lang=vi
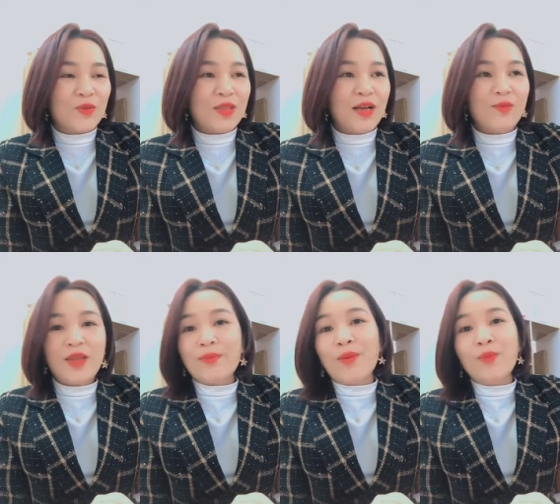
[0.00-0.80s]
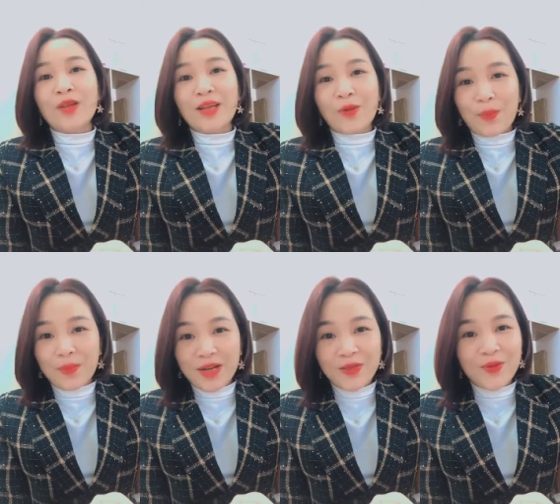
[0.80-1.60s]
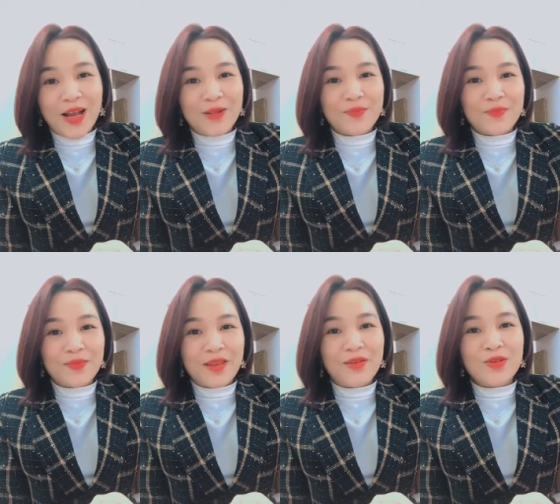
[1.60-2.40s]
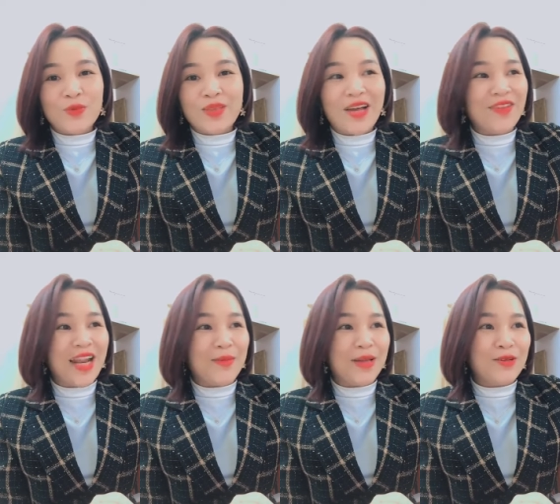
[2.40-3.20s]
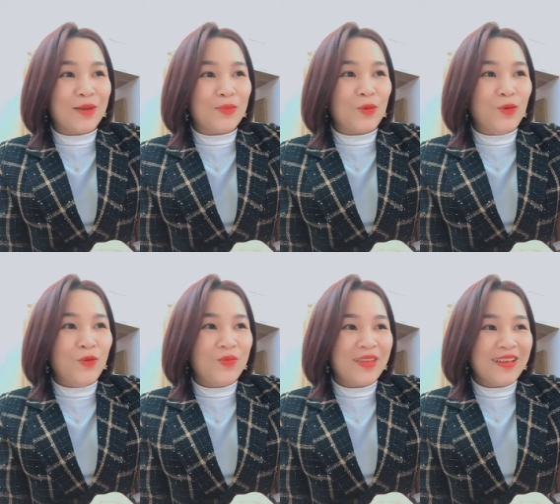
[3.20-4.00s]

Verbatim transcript: Chúng ta không thể mong một kết quả mới, đúng không ạ, nếu như chúng ta vẫn làm cách làm cũ.